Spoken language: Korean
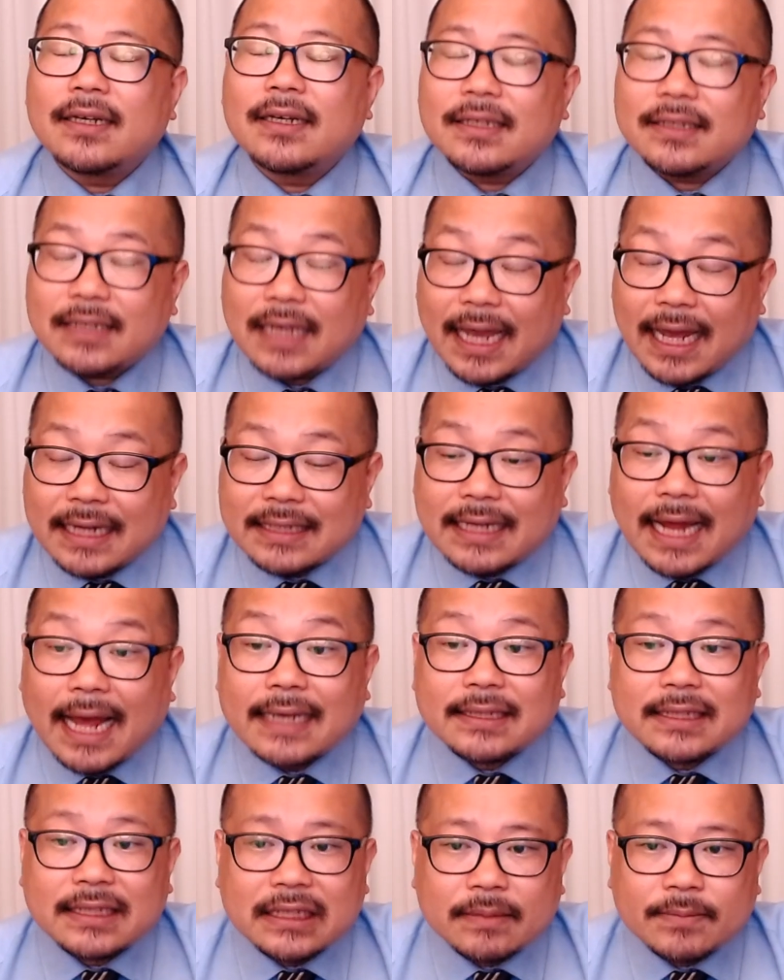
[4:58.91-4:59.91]
예산
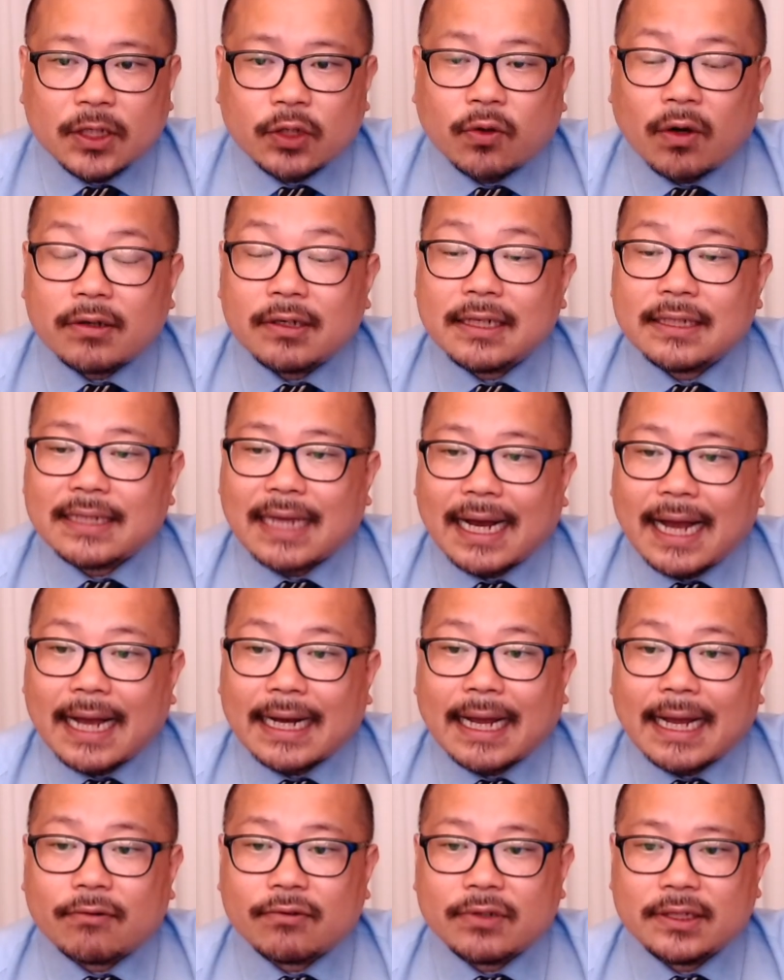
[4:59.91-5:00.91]
심의권을
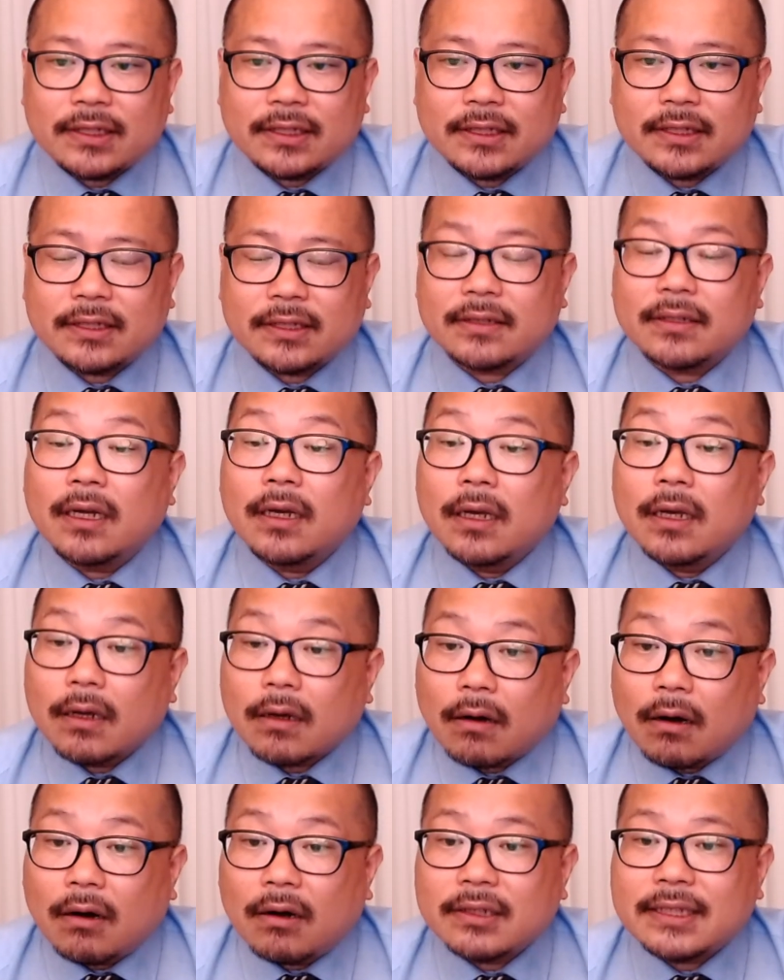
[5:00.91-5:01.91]
장악하고 있는
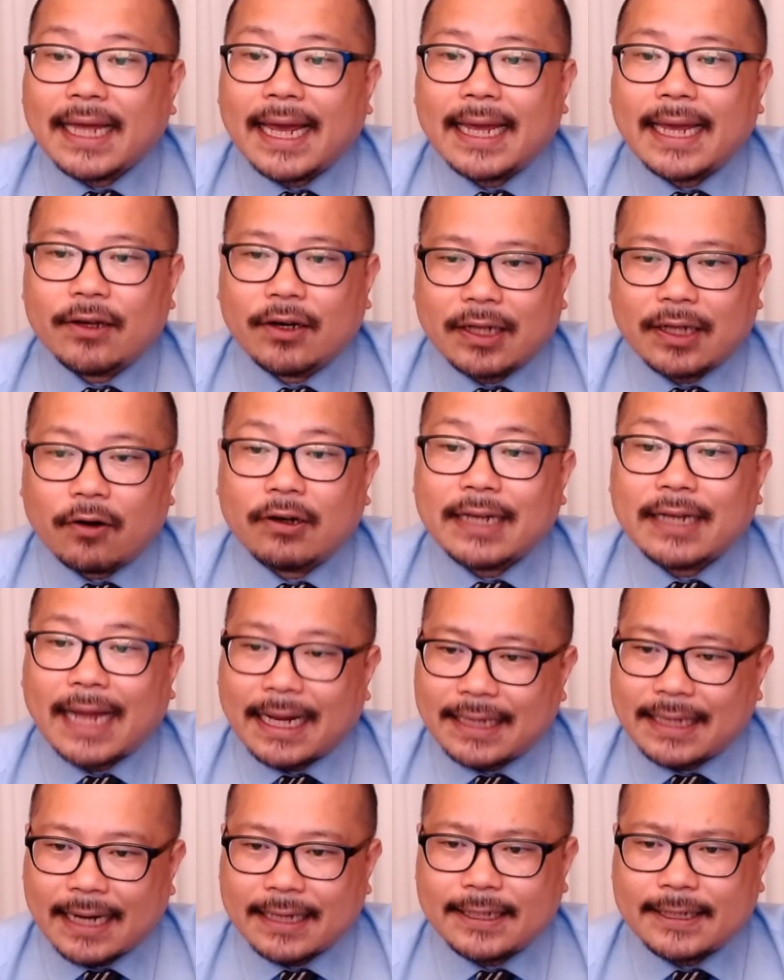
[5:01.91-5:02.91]
거대
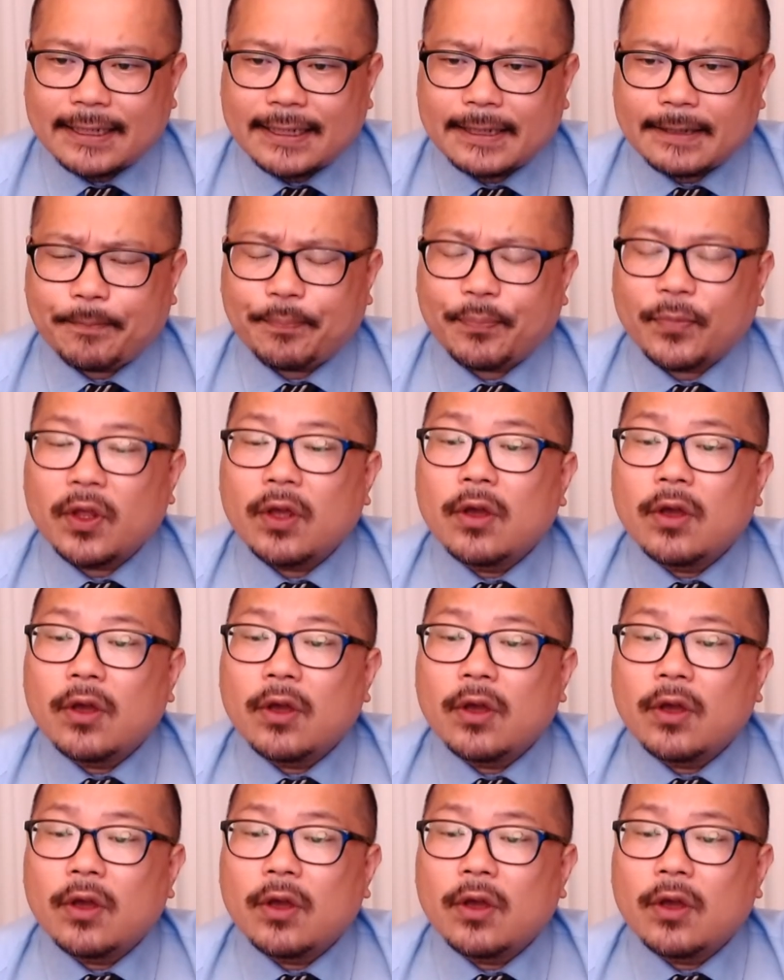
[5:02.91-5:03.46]
여야당이 어,